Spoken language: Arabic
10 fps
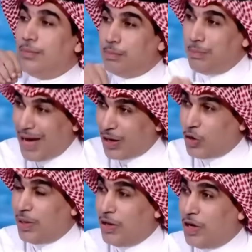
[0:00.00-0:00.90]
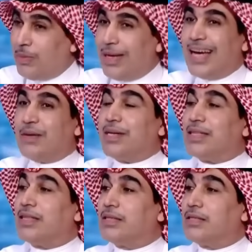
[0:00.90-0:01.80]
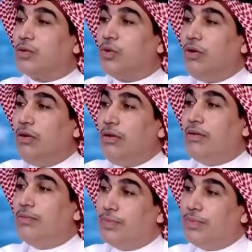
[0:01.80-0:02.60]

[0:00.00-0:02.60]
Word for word: مالكم اليوم لخبط كل